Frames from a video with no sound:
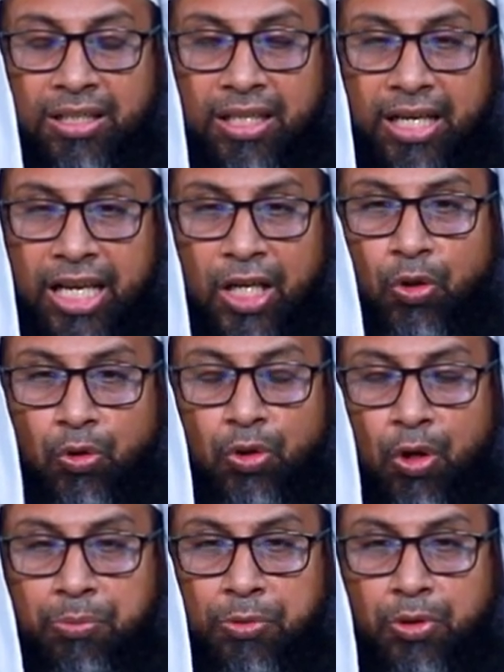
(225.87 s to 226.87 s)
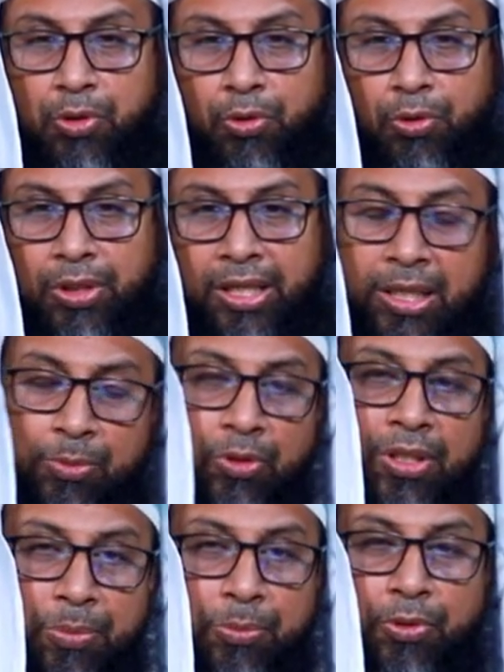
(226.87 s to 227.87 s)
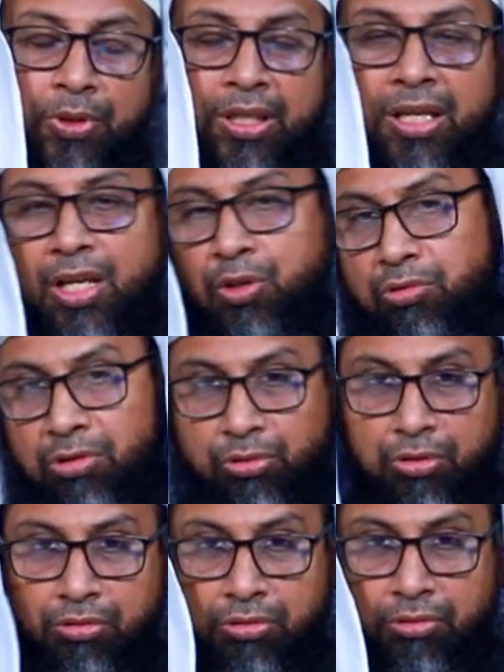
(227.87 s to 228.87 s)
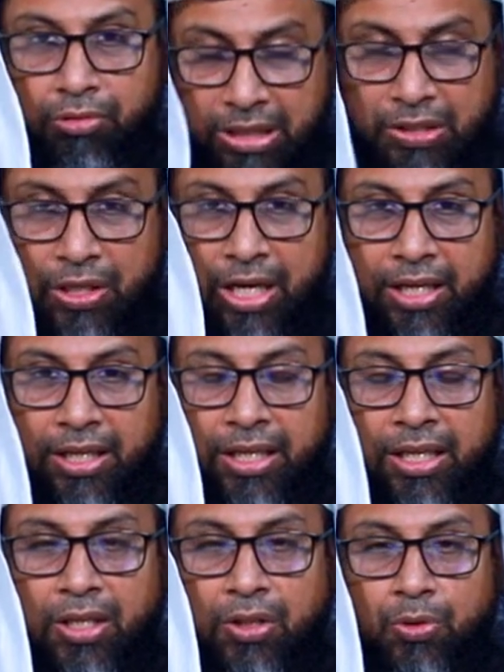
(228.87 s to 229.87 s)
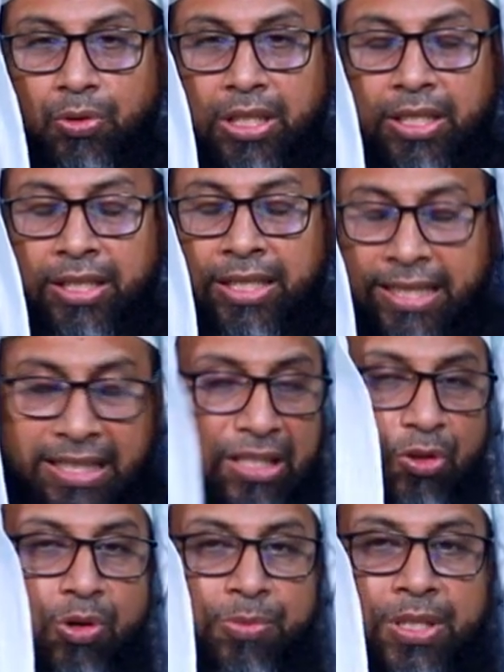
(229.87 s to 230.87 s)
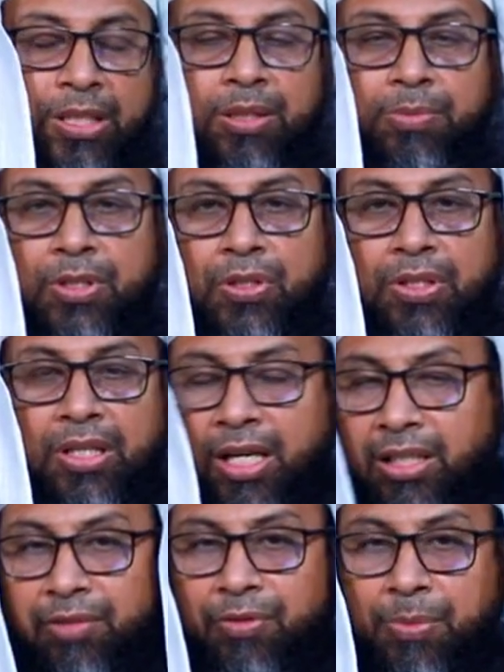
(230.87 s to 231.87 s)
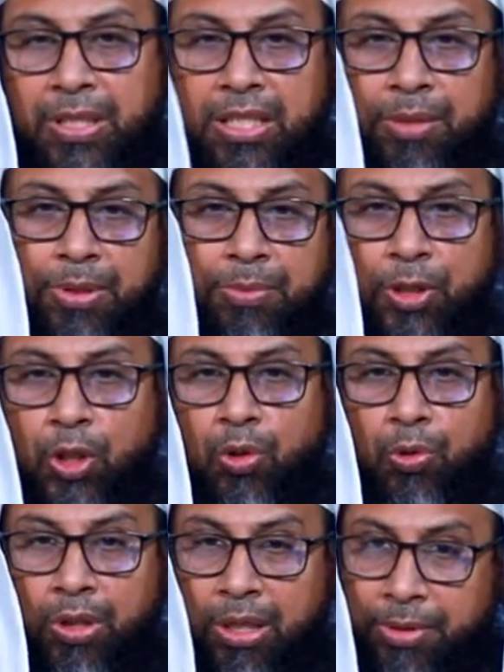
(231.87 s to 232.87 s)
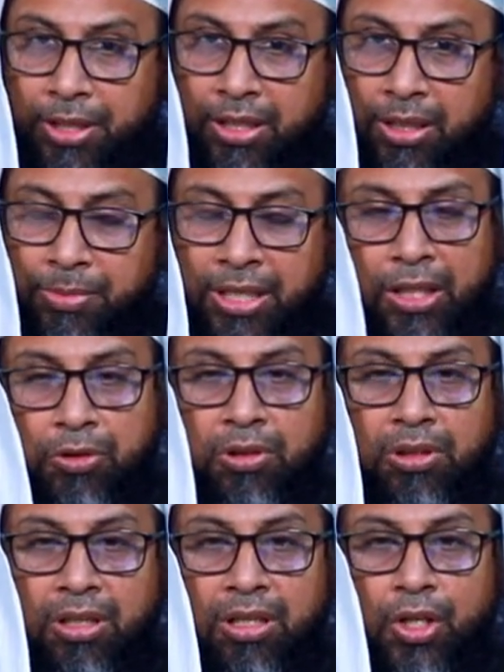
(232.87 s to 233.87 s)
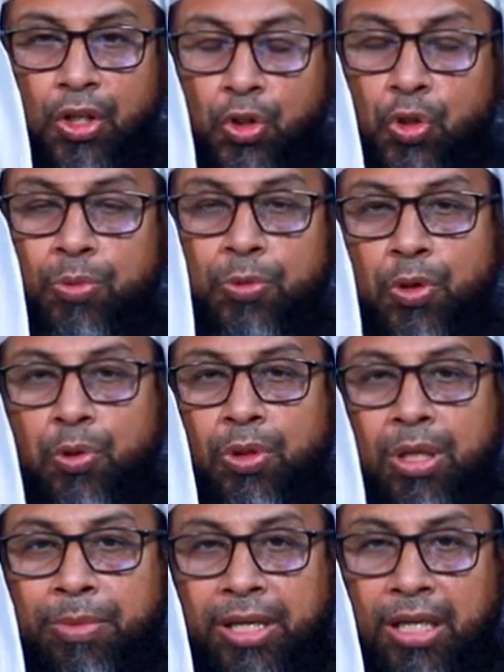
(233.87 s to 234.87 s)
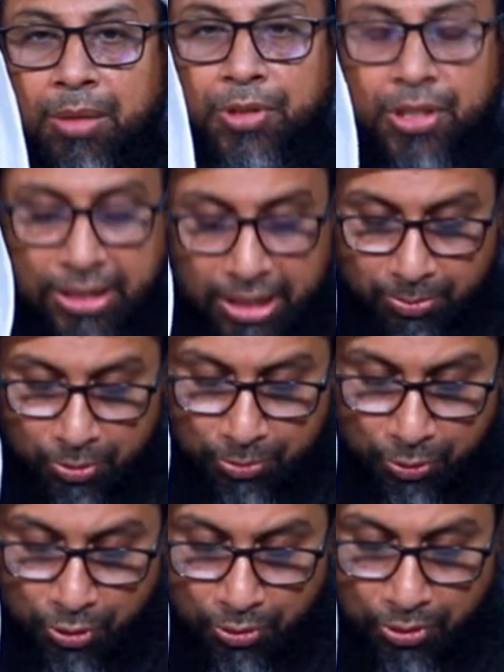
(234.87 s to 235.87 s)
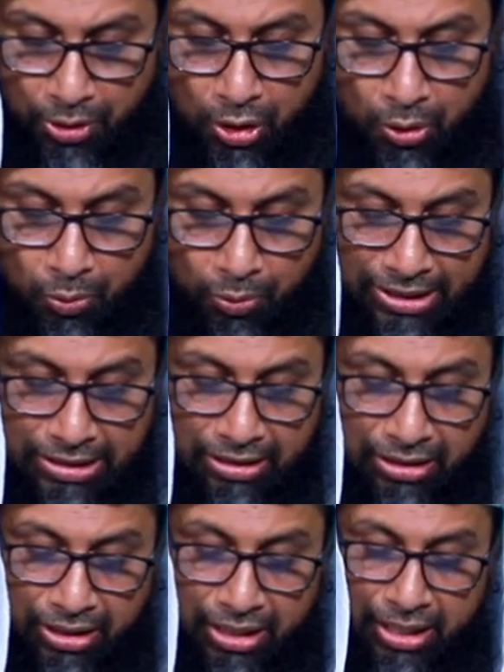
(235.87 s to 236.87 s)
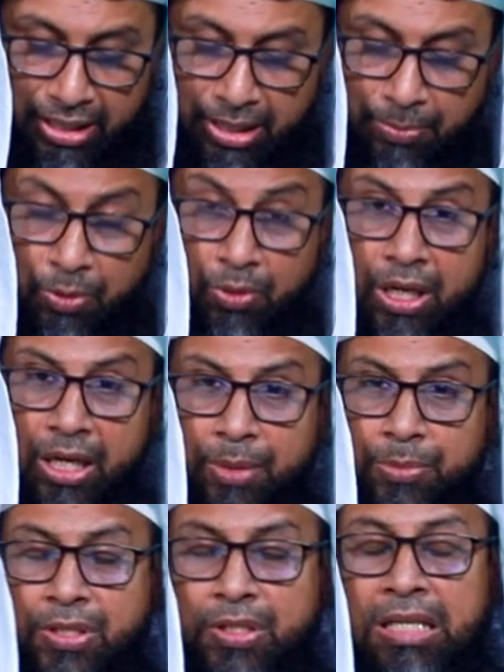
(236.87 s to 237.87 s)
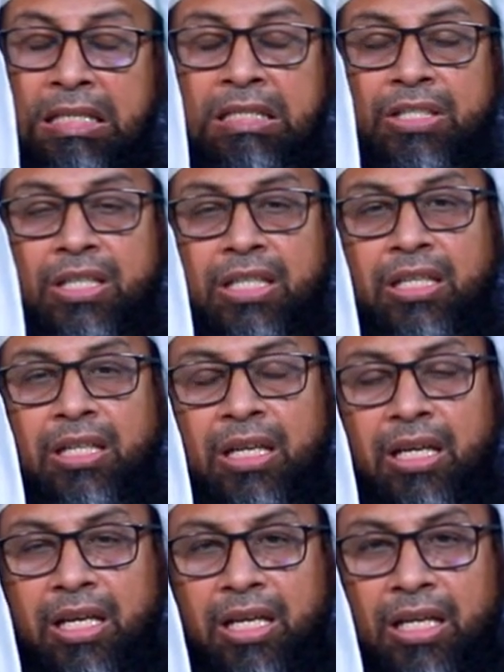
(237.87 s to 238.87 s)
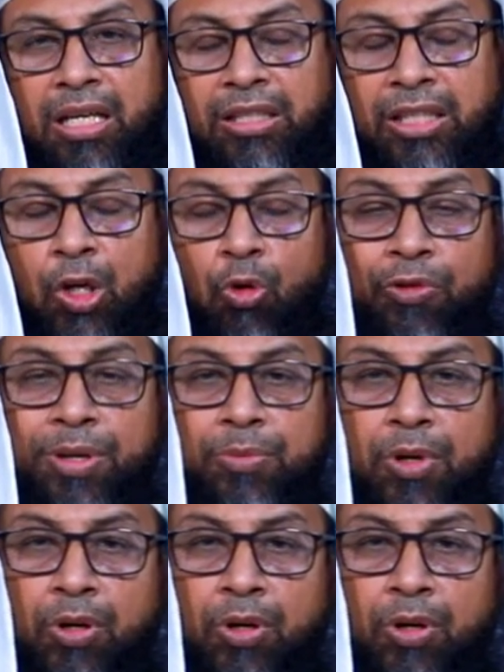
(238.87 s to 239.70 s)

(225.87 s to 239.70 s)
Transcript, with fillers: তার একগুণ হওয়া পর্যন্ত থাকে এবং তারপর থেকে আসর রক্ত শুরু হয়ে যায় সুতরাং এক্ষেত্রে আমরা দেখতে পাচ্ছি হানাফি মাঝহাবের বিজ্ঞ ওলামা ইকরামের একদল জমহুর ওলামা ইকরামের সাথে একমত পোষণ করেছেন এবং আমরা জানি যে তাকুবিম